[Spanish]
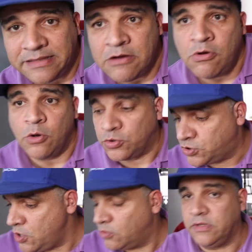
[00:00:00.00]
tengo la
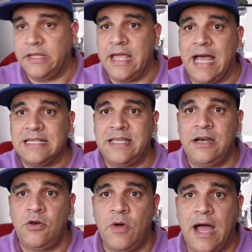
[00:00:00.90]
opción de
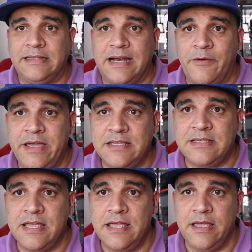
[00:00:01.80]
hacerlo a
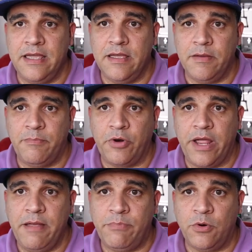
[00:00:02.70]
través, eh, por
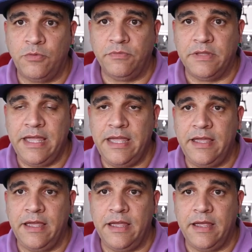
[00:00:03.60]
ejemplo,
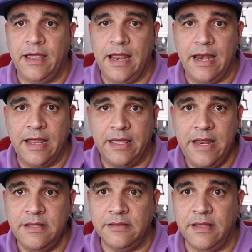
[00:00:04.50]
de eh, el
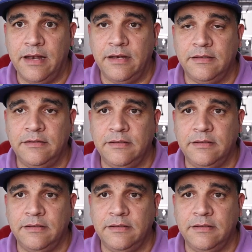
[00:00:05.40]
screen del,